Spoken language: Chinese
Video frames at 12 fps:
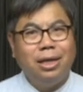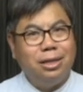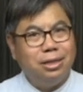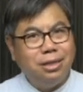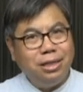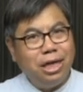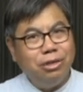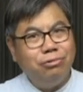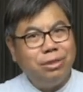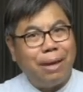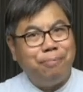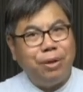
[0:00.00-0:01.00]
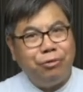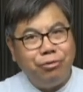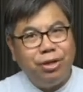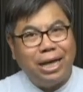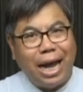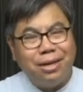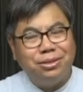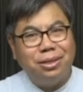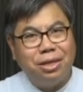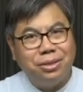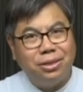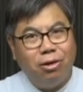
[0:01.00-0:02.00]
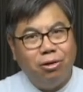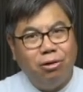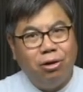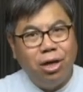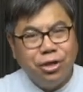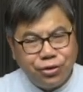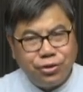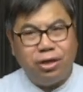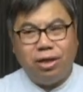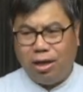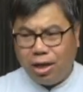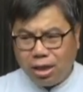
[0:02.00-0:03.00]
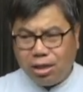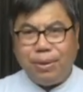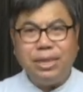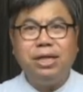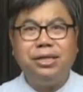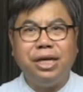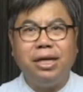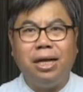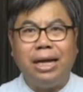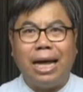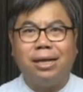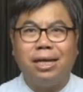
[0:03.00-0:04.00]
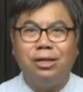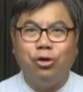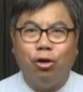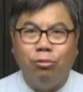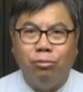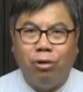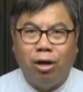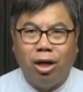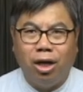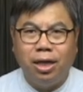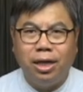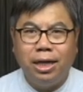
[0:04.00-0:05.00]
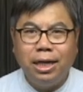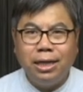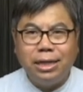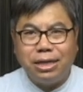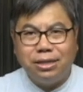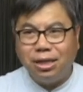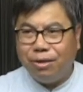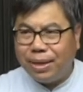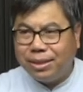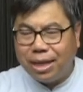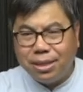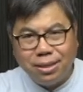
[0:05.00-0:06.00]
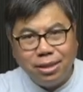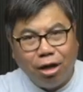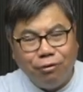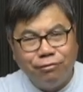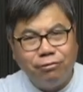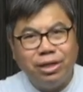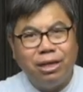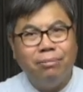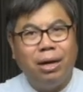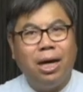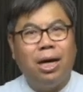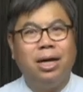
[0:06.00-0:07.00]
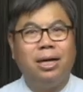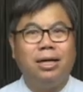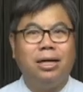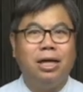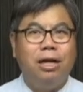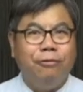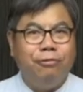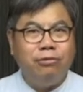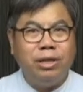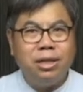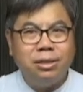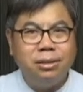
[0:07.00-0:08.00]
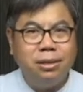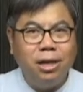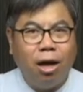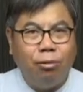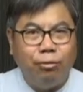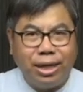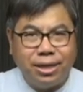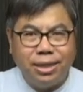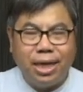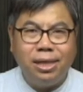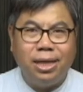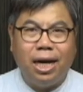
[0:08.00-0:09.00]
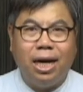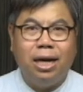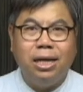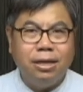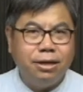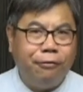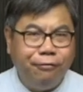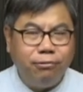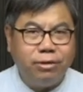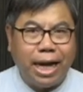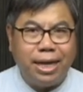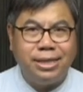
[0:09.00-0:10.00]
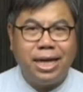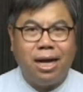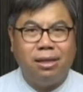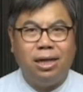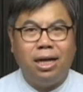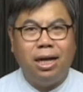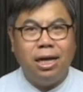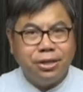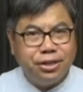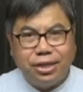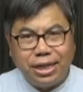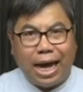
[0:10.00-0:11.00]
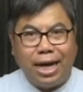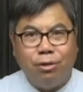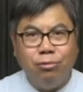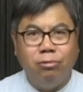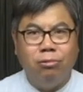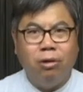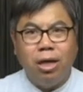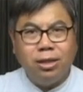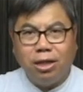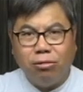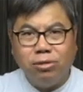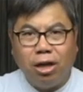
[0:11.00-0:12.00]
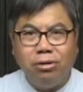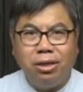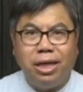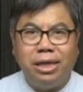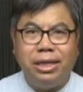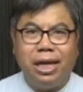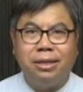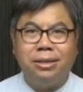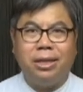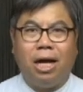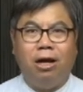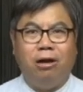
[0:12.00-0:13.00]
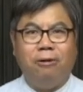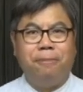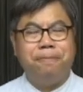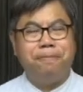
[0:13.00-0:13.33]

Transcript: 可是耶稣在比喻开始的时候，是你们这些人来跟从我。但是你们真知道福音吗？福音是要委身的，要付代价的，是窄路，找着的人也少。